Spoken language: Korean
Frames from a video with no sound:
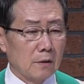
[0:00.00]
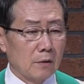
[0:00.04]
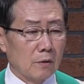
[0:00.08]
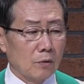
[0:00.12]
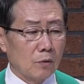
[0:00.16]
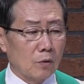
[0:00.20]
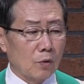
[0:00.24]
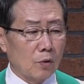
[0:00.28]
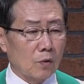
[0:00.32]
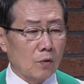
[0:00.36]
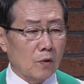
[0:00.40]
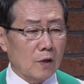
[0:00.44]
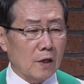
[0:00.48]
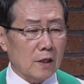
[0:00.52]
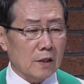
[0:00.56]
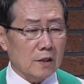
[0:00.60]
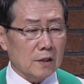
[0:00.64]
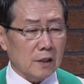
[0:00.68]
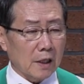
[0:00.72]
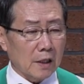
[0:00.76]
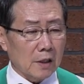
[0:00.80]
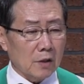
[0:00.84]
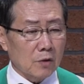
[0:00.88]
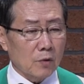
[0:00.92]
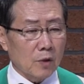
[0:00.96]
코로나
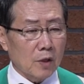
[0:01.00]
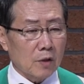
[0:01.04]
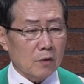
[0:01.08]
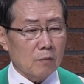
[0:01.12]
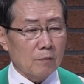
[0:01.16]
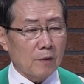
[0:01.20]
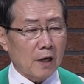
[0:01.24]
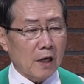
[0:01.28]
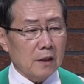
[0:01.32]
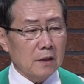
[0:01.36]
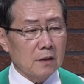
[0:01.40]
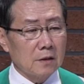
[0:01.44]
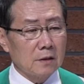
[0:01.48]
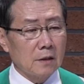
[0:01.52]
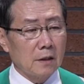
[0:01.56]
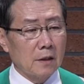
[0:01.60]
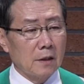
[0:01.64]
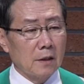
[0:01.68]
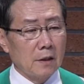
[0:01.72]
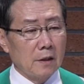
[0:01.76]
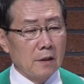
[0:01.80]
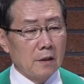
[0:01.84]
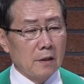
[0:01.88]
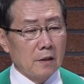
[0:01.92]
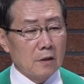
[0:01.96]
장기화로 많은
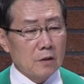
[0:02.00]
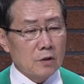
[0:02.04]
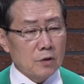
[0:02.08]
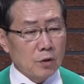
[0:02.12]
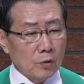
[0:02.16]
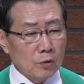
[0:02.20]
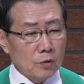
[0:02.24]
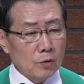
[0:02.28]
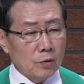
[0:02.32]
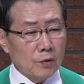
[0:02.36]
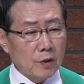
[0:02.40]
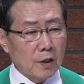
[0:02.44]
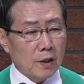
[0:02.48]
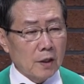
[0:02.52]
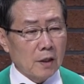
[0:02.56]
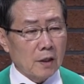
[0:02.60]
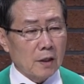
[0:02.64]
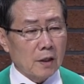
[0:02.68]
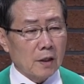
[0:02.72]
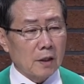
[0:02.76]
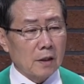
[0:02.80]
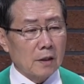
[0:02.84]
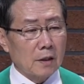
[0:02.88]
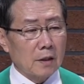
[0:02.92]
성도들이